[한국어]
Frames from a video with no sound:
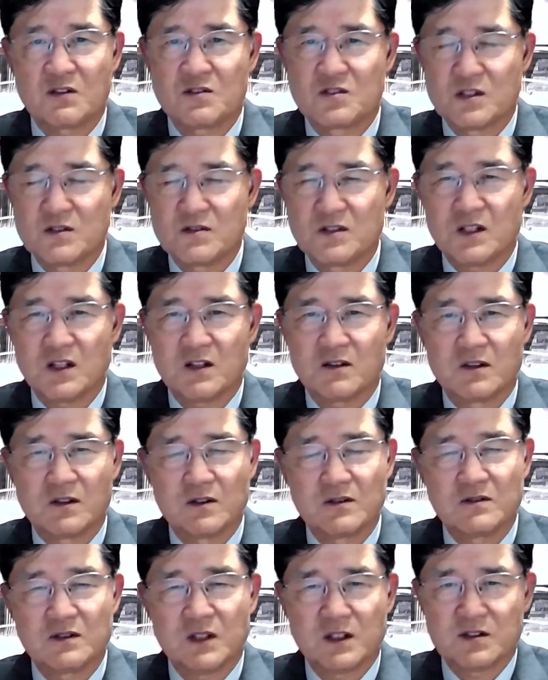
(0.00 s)
전쟁이 덜
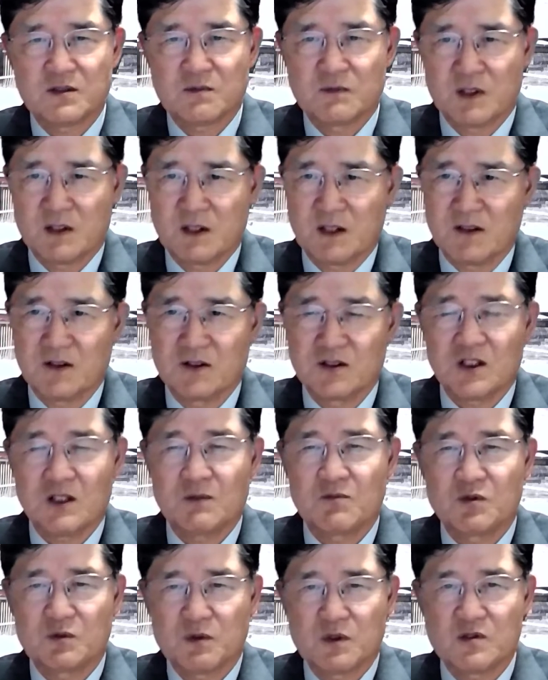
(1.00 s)
끝났습니다.
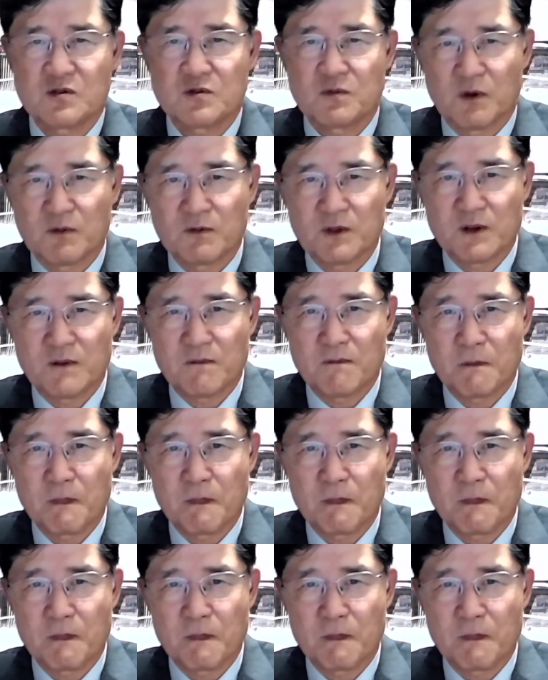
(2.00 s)
어떤 부분에서 보면